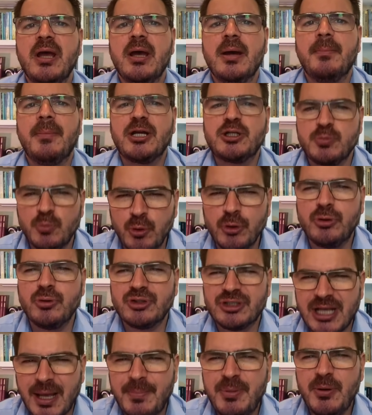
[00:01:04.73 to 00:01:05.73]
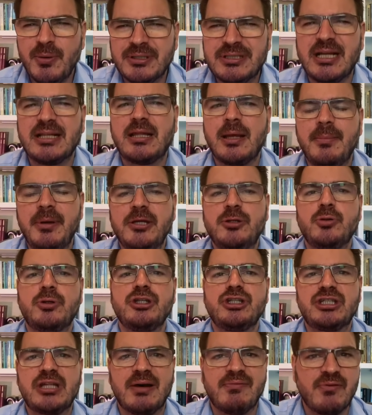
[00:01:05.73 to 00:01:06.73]
Mas muitos sabiam exatamente o que
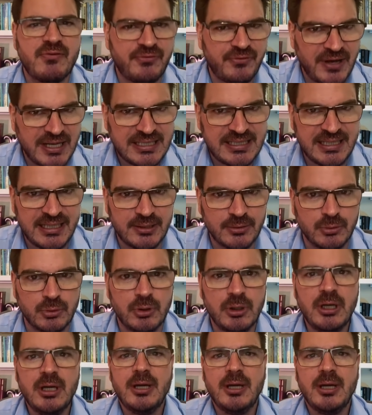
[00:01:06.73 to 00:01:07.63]
estavam fazendo,